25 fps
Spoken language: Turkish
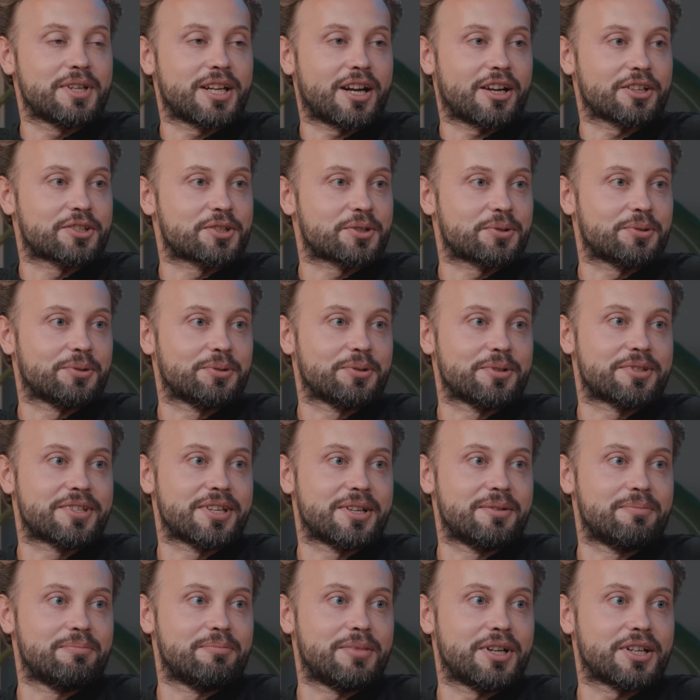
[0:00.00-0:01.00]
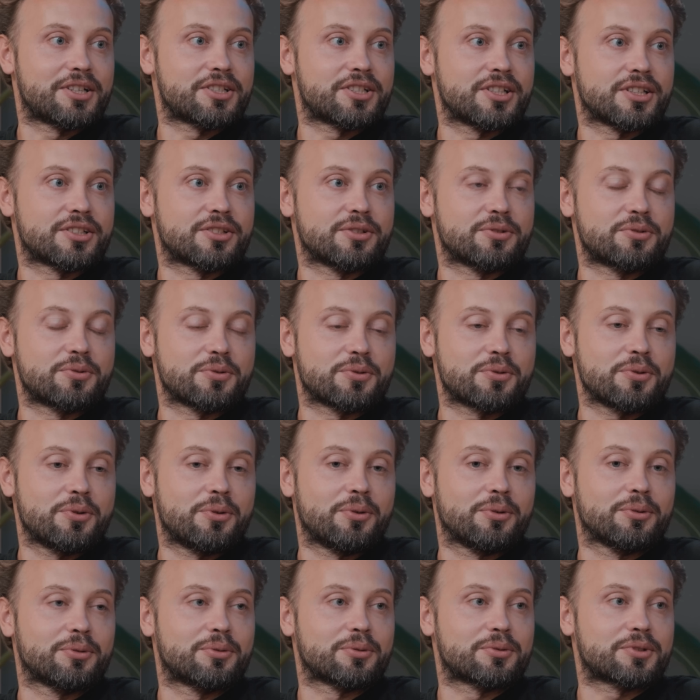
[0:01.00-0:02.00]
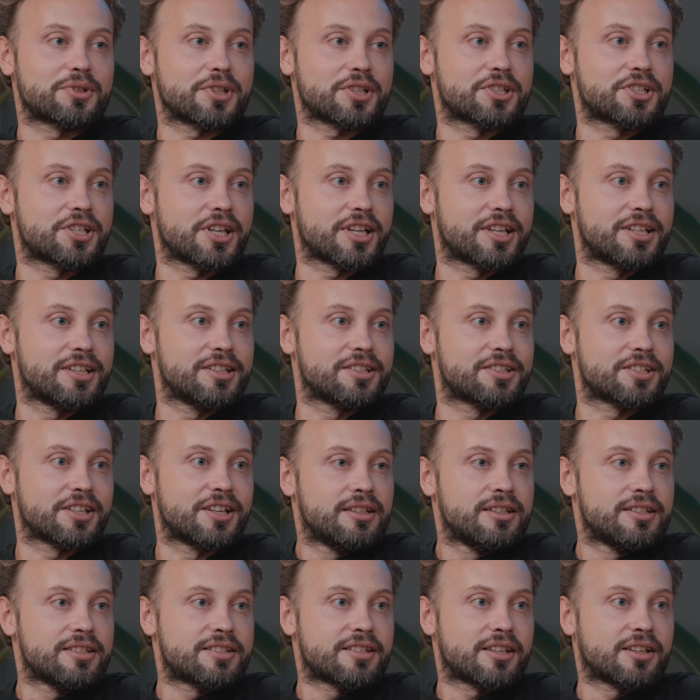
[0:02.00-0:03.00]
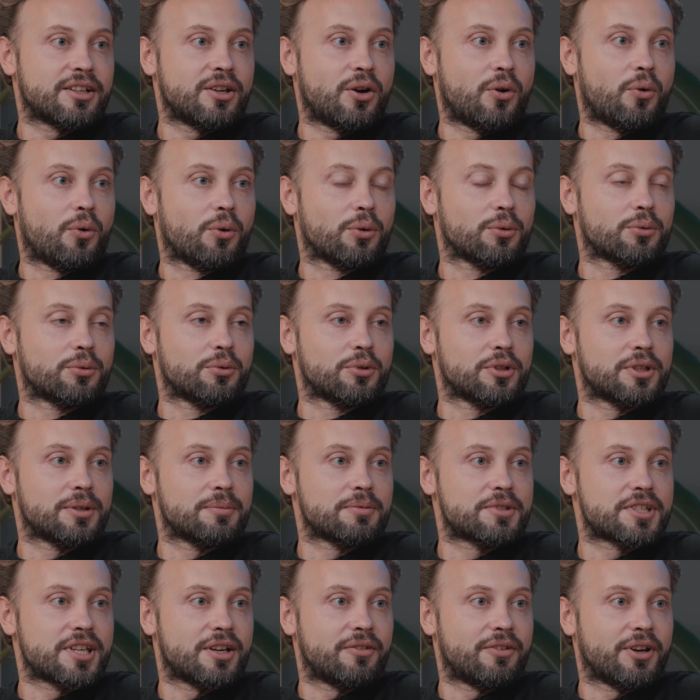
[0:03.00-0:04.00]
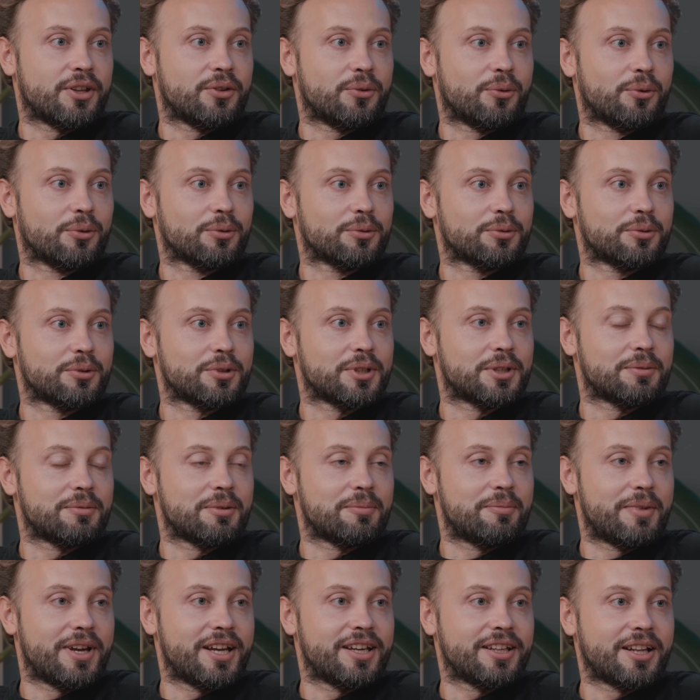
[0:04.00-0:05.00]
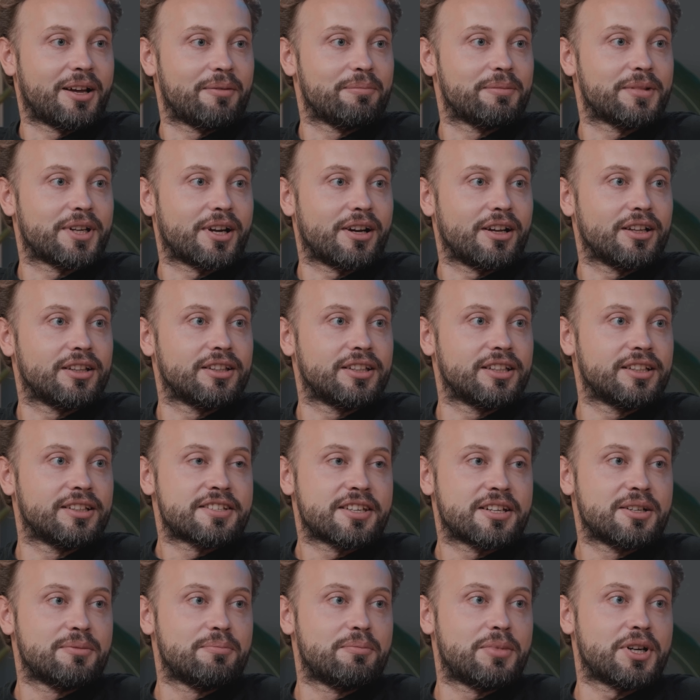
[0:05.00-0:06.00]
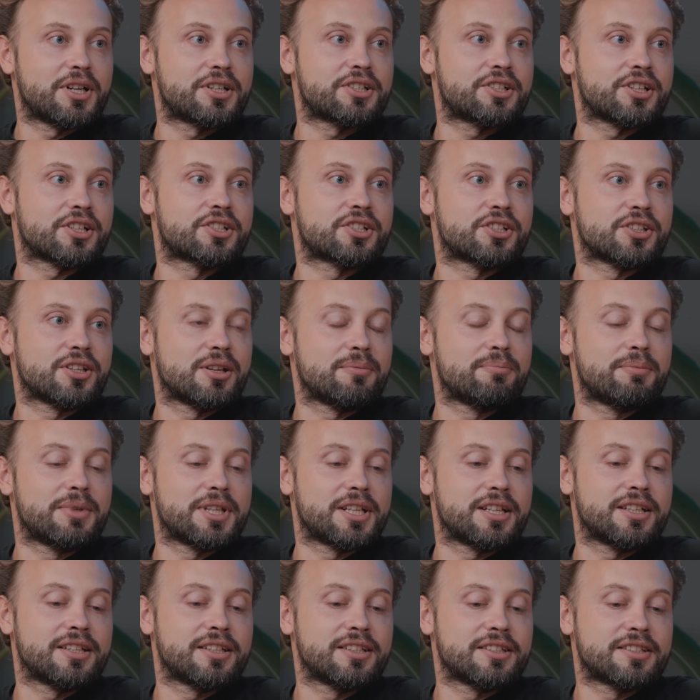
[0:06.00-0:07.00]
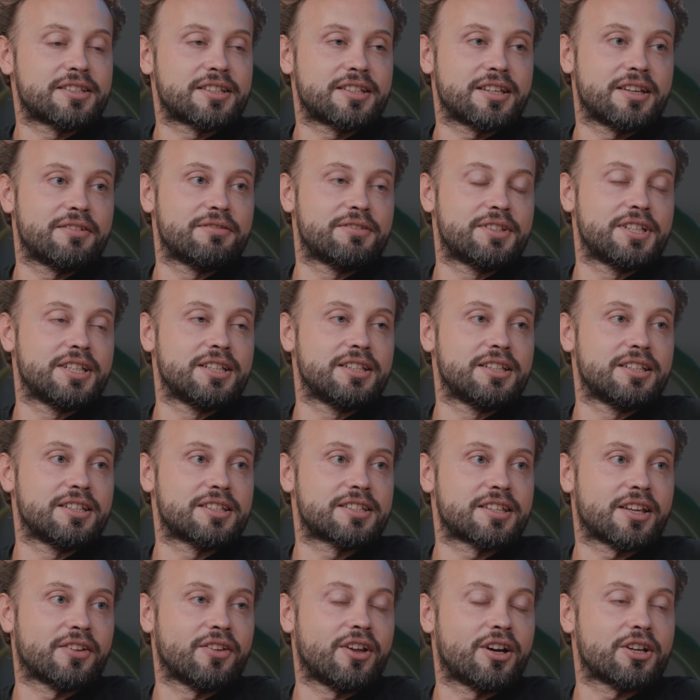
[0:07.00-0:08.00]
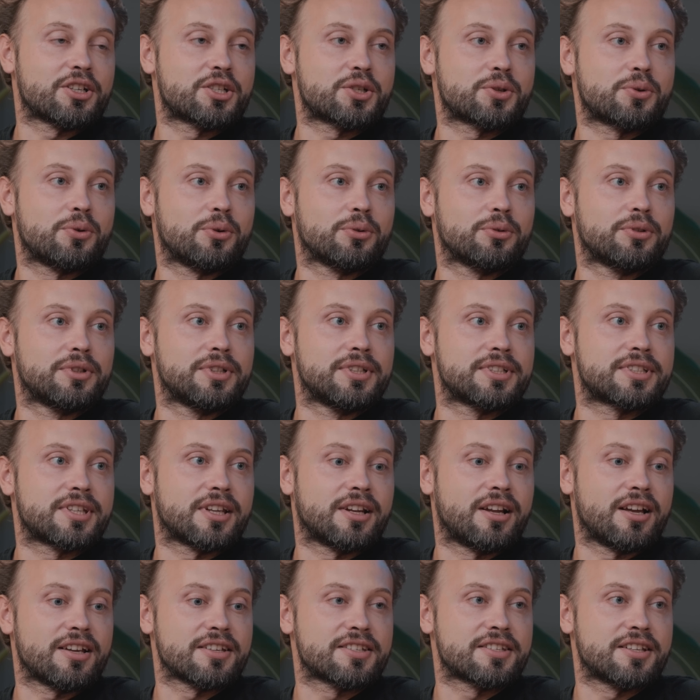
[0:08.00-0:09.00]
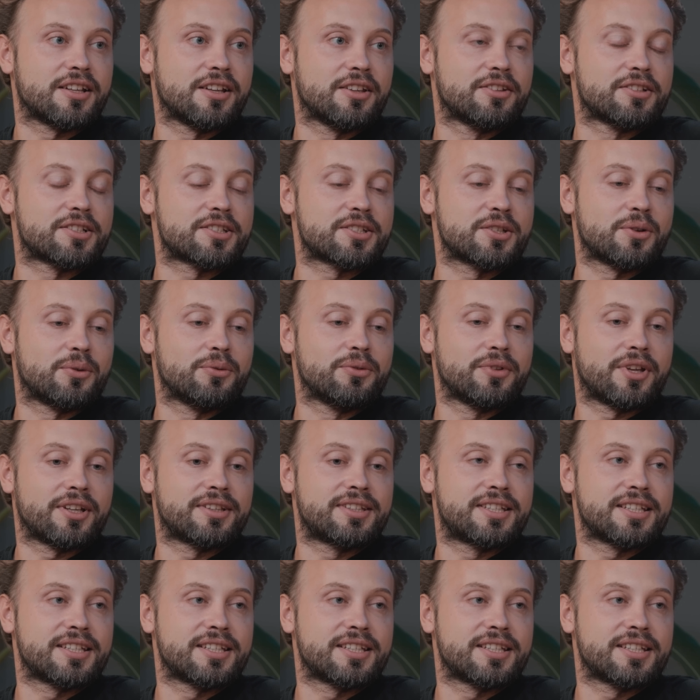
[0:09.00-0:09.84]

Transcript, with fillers: bir aşk oluyor senin bakış açın. Çünkü oldukça şekilci. İnsanı olduğu gibi seven, olduğu gibi beğenen bir hal değil. Senin evet. bakış açında biri sevdiğin insan, aşık olduğun insan hasta hastalanırsa ondan